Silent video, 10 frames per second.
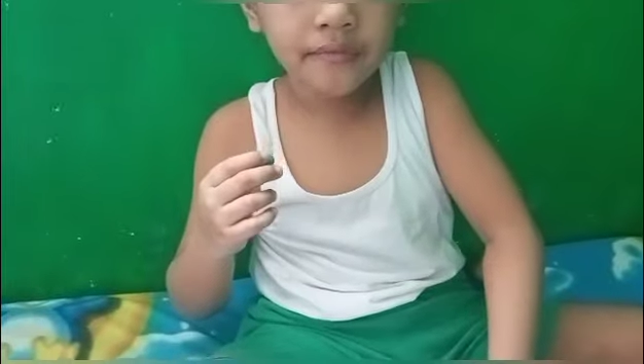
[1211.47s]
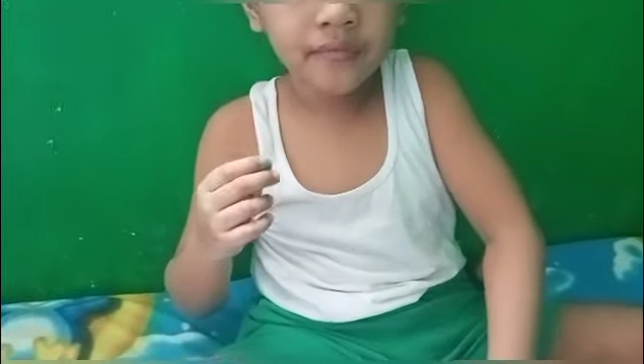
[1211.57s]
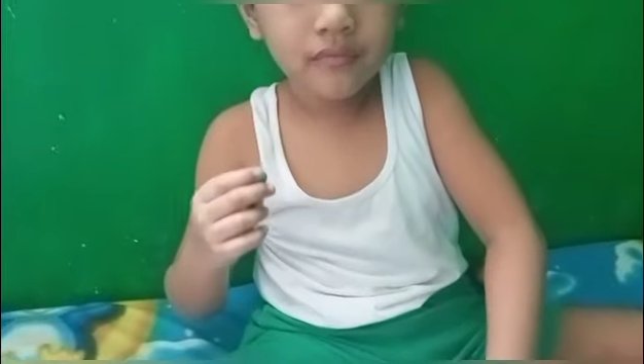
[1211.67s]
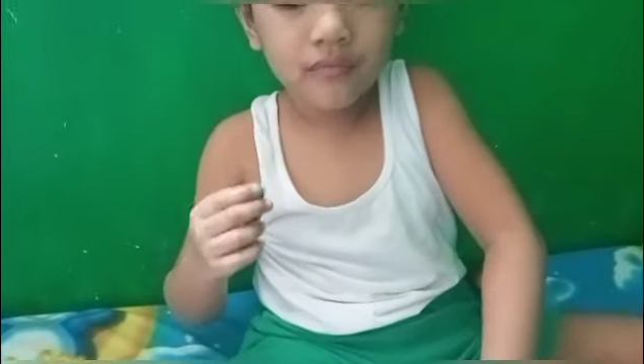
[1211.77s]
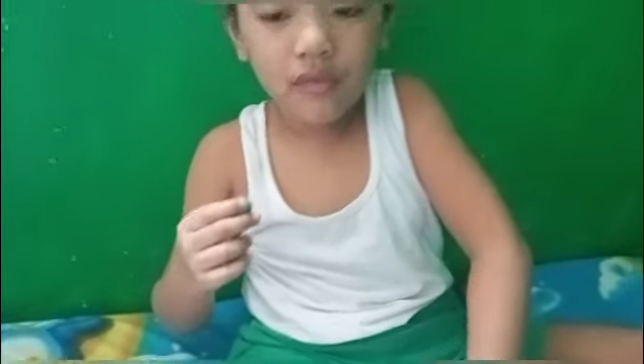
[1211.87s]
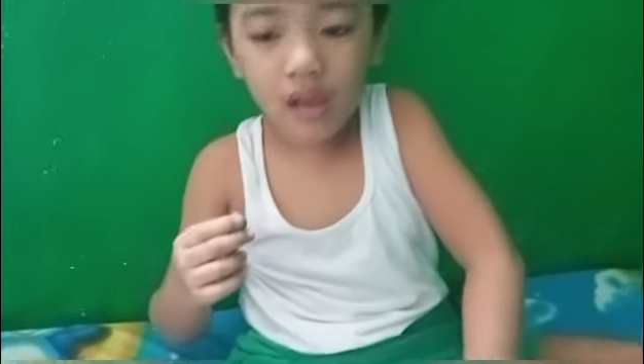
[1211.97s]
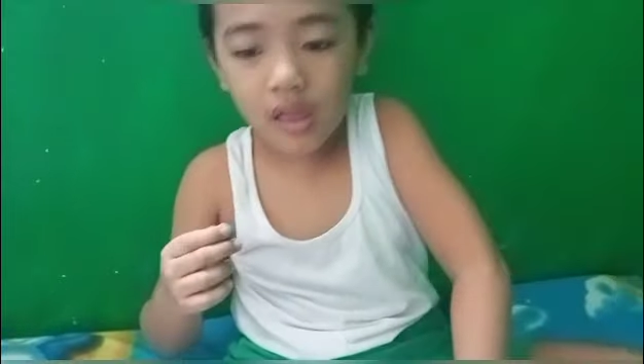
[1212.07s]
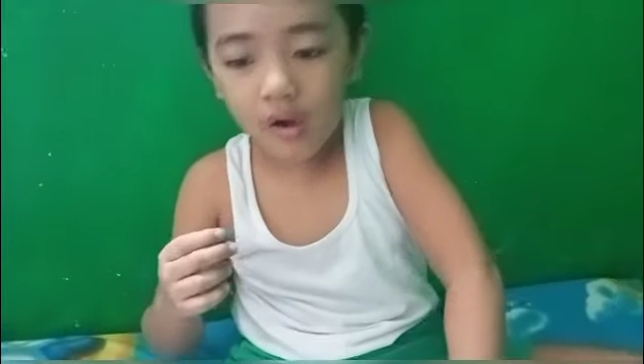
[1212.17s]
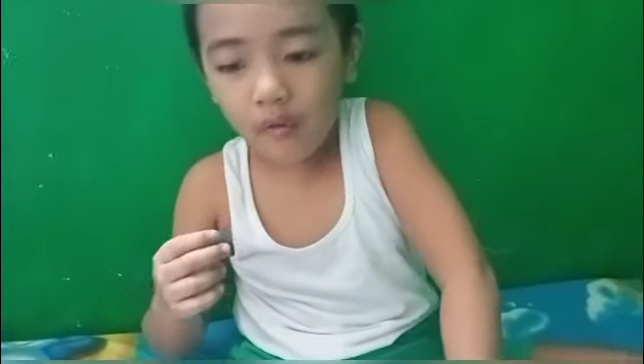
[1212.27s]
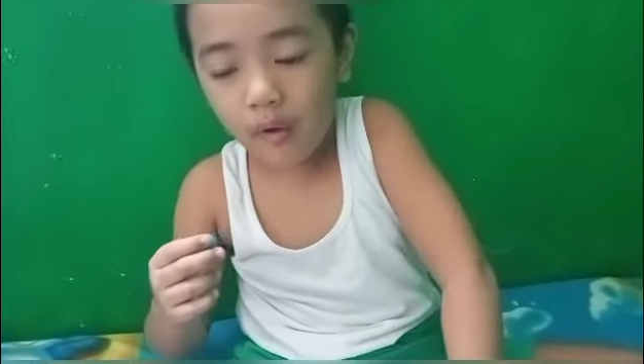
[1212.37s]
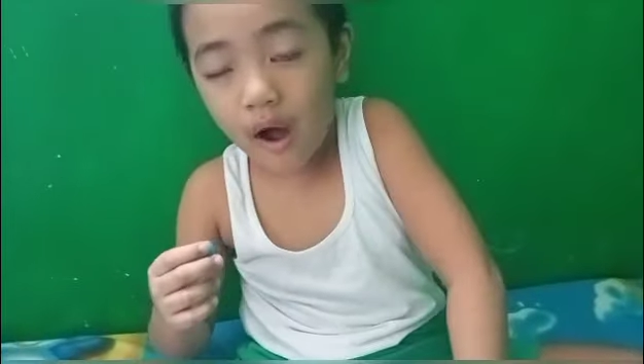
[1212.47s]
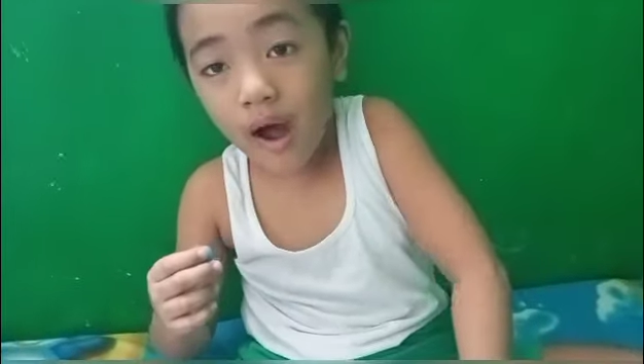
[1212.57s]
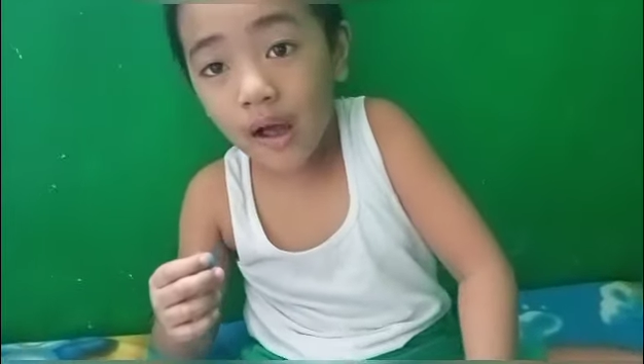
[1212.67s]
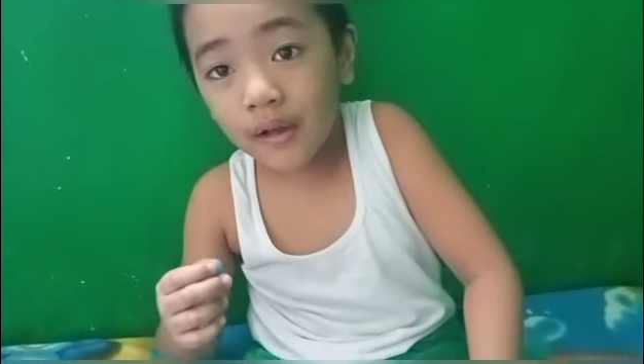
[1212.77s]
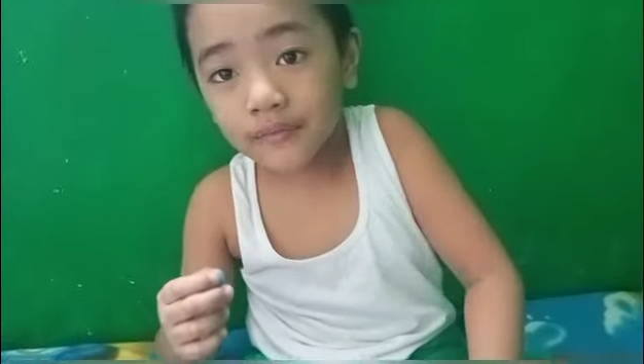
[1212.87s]
O kaya? Dalawa.
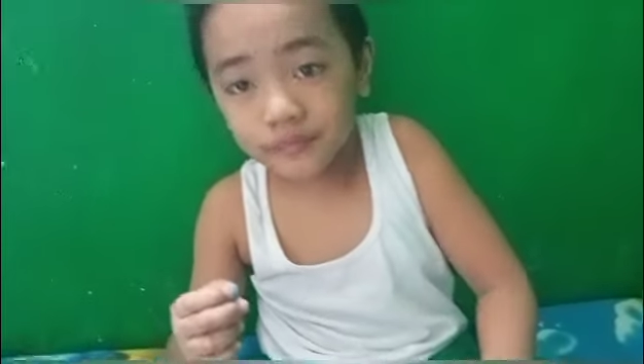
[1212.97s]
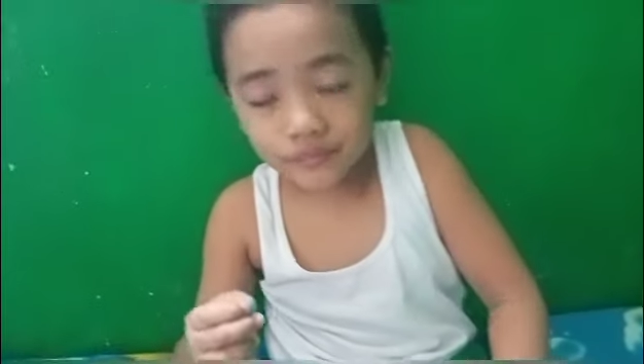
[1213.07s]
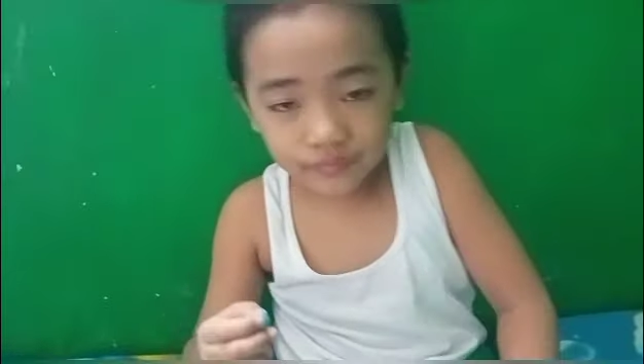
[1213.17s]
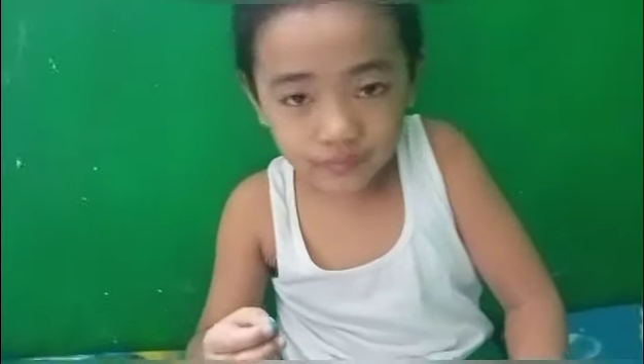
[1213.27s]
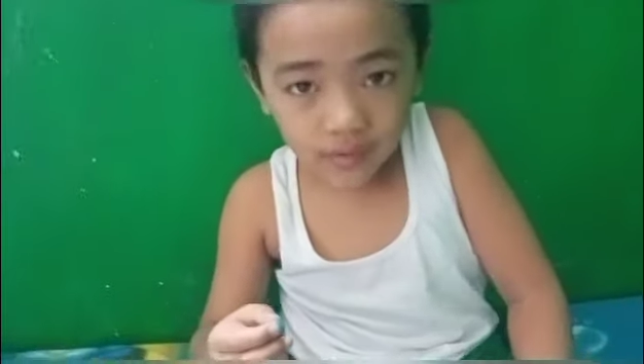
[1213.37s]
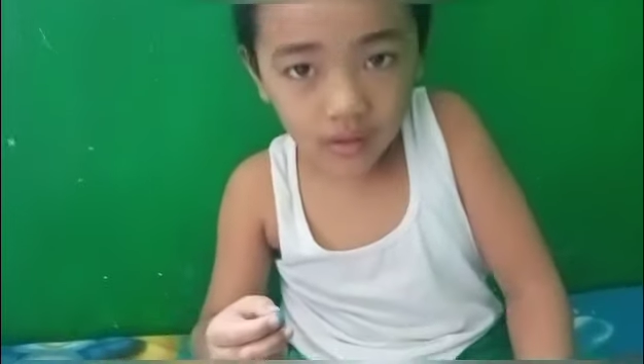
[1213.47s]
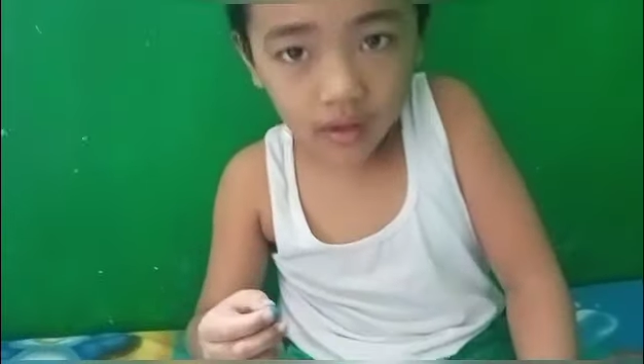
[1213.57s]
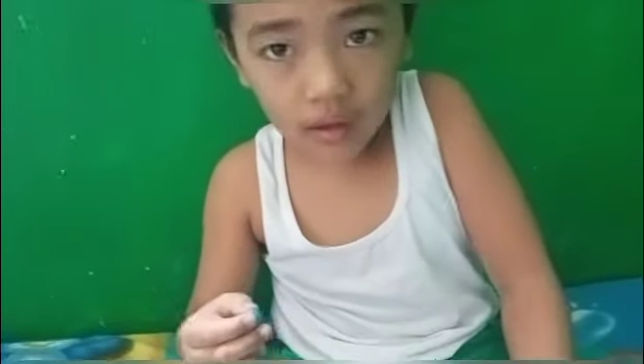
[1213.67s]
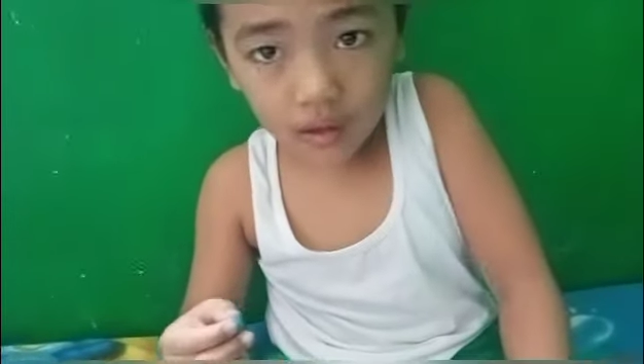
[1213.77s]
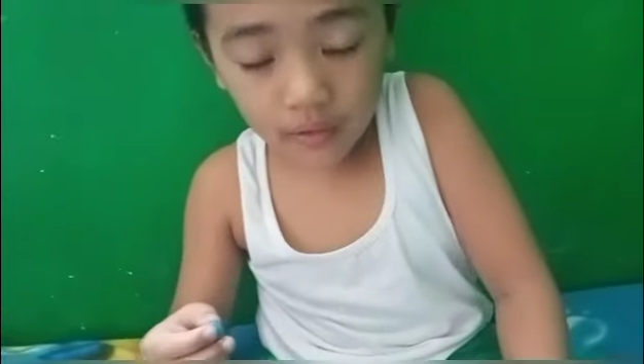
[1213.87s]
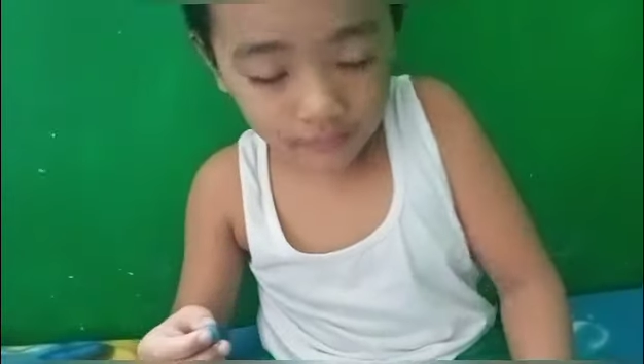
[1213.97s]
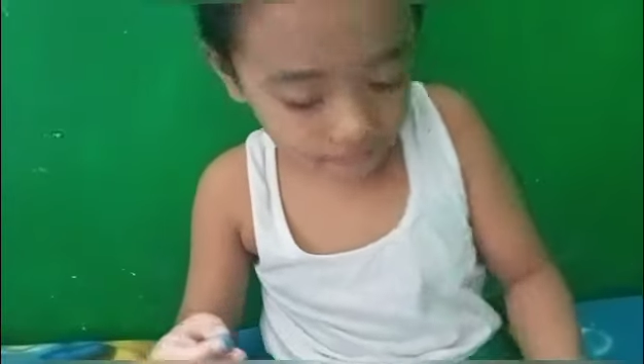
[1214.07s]
Ah, dalawa na lang.